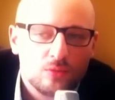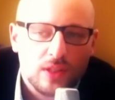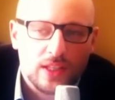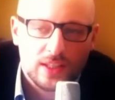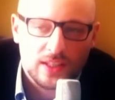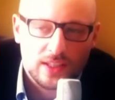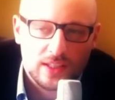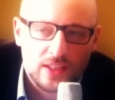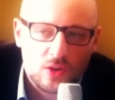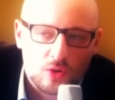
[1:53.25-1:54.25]
due
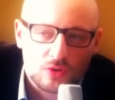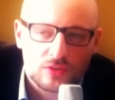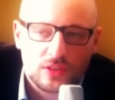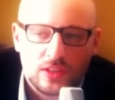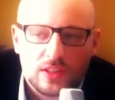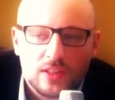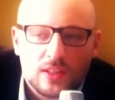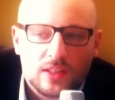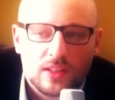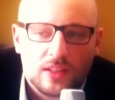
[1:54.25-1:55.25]
eh, ricorsi